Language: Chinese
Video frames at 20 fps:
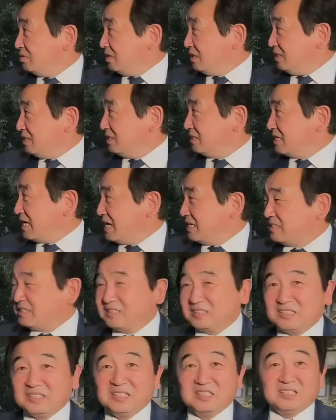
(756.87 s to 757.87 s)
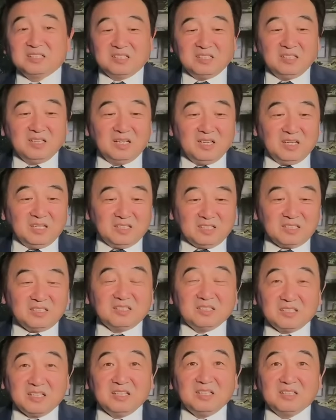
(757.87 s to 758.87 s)
应该是可以，
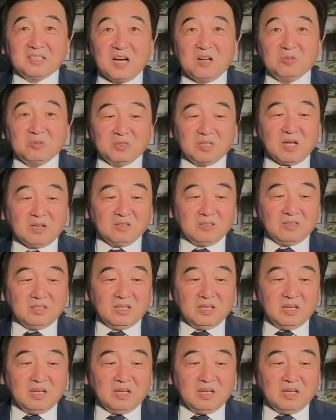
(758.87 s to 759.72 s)
是可以考虑到的。